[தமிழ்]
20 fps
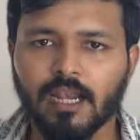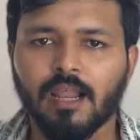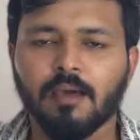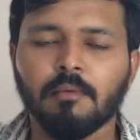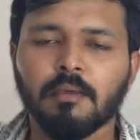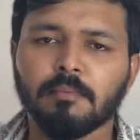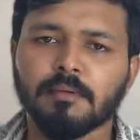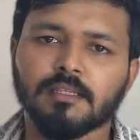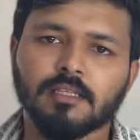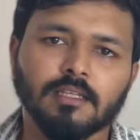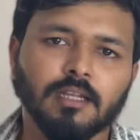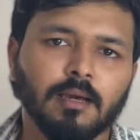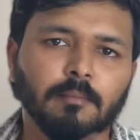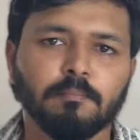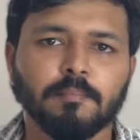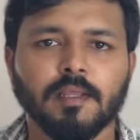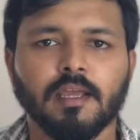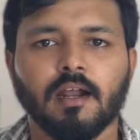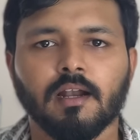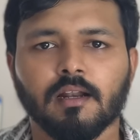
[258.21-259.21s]
எல்லாமே பார்த்தீங்கன்னா
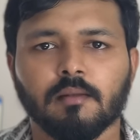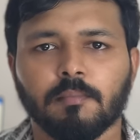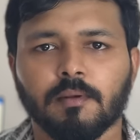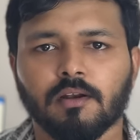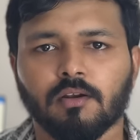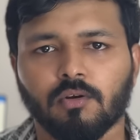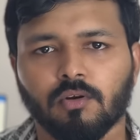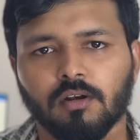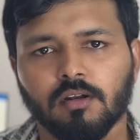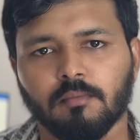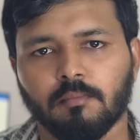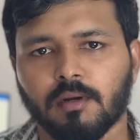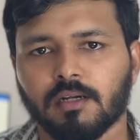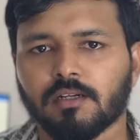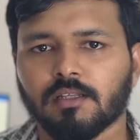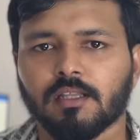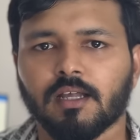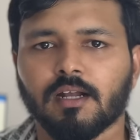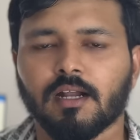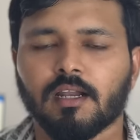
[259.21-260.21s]
ப்ரீ ஆர்டர் பண்ணுறவங்களுக்கு
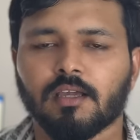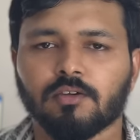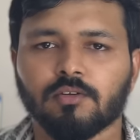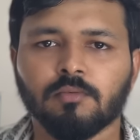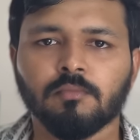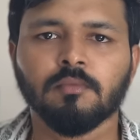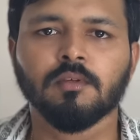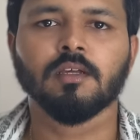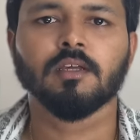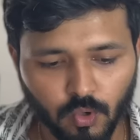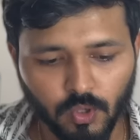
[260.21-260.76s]
மட்டும்தான் கிடைக்கும்